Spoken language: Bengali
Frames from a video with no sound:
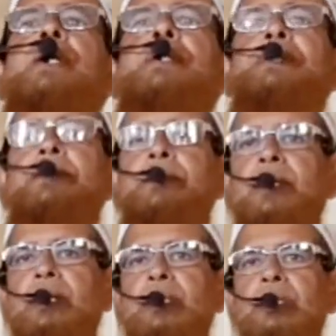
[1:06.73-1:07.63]
আজ আমরা
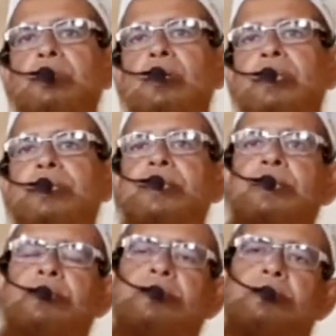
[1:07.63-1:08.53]
চলছি
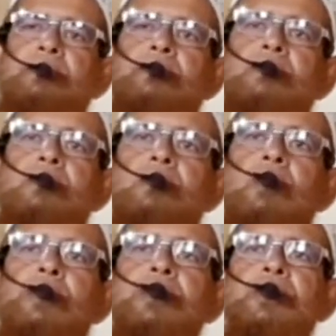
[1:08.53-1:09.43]

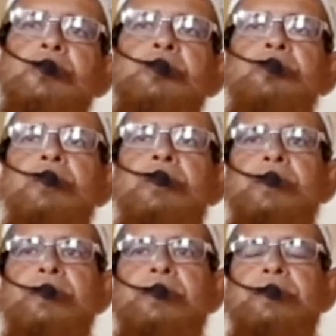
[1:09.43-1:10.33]
অর্থাৎ শুরু হয়ে
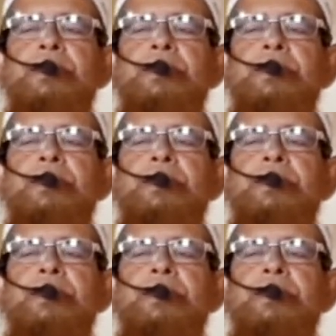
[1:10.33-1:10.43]
গেছে